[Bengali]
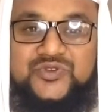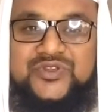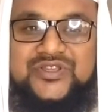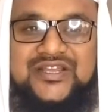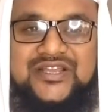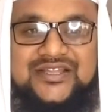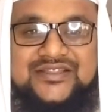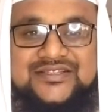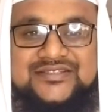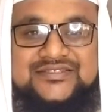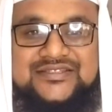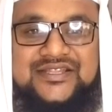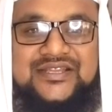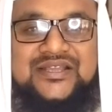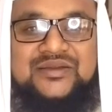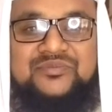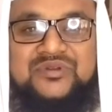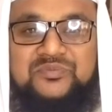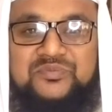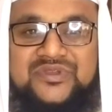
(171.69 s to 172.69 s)
সই হাদিস
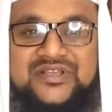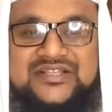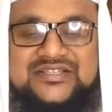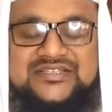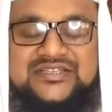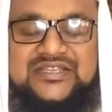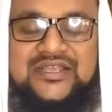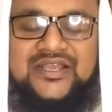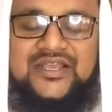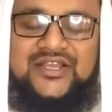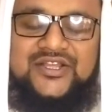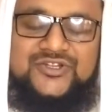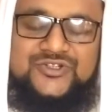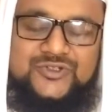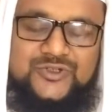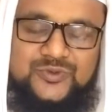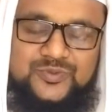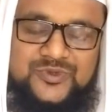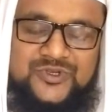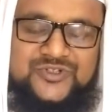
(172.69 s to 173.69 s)
থেকে আমরা পেয়েছি
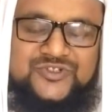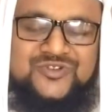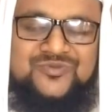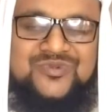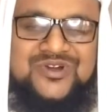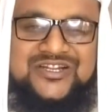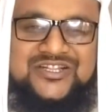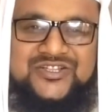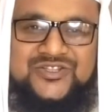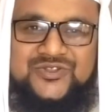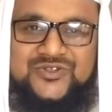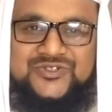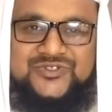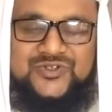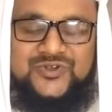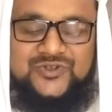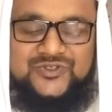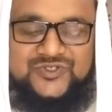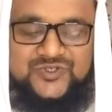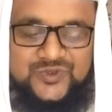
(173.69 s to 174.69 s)
সুপ্রিয় সম্মানিত
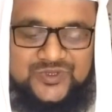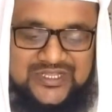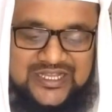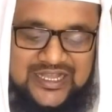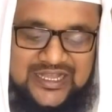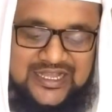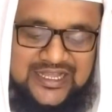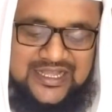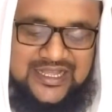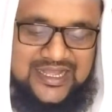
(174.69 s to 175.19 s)
দর্শক শ্রোতা